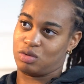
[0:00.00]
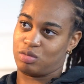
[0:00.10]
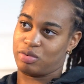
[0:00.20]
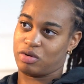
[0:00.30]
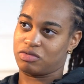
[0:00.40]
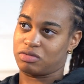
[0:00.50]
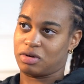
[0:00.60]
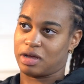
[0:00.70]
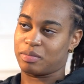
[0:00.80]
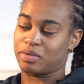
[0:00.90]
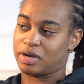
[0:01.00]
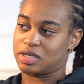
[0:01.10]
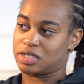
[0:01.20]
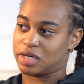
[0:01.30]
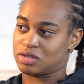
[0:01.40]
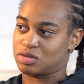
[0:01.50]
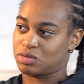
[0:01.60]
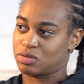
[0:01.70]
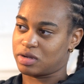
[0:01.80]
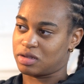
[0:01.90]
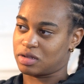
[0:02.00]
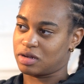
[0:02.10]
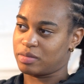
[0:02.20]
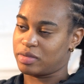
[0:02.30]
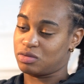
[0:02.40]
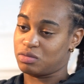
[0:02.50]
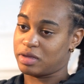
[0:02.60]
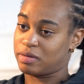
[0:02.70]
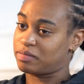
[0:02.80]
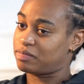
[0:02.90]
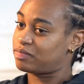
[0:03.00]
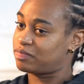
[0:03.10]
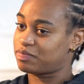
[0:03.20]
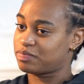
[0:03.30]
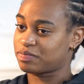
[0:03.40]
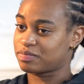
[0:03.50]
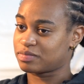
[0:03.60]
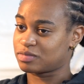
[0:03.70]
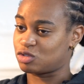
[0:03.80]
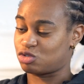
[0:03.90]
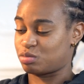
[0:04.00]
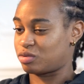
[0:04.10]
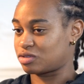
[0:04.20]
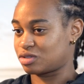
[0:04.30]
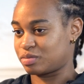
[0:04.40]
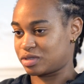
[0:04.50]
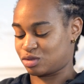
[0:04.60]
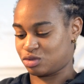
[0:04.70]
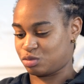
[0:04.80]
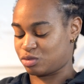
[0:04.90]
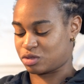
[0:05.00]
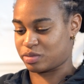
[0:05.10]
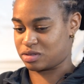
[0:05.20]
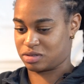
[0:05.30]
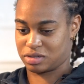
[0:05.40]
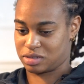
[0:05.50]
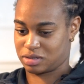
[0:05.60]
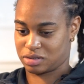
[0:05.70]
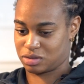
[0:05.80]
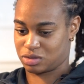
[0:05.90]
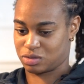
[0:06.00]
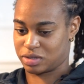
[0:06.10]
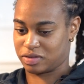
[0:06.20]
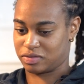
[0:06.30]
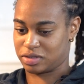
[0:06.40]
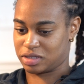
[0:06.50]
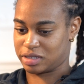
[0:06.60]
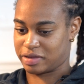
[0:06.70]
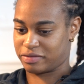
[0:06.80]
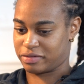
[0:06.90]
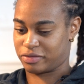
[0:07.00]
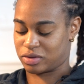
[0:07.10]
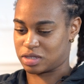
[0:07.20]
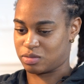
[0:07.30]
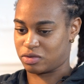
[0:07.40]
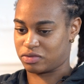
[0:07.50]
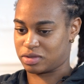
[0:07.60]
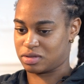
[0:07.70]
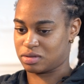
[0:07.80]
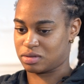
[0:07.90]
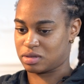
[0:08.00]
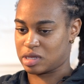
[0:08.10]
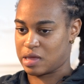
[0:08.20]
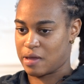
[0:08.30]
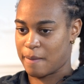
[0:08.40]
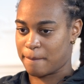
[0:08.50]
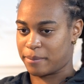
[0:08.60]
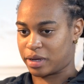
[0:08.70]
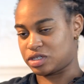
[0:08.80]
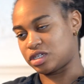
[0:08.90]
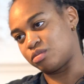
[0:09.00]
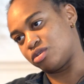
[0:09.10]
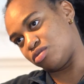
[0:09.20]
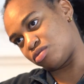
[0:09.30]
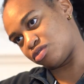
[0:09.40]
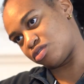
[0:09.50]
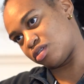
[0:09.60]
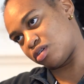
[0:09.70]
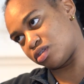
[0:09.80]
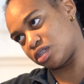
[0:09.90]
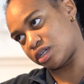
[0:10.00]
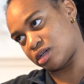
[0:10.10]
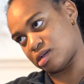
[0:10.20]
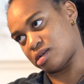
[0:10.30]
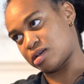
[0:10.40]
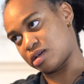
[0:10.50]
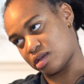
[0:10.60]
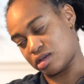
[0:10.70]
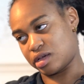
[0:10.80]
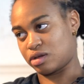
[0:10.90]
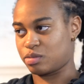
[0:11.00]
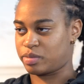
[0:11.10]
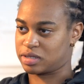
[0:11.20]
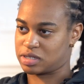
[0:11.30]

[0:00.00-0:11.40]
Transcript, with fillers: On peut en vouloir un peu à la direction, à notre club, à nous-mêmes. Mhm. Je pense, parce que je pense pas que ce soit des filles qui avaient forcément envie de partir, mais de continuer de grandir mhm. avec le Paris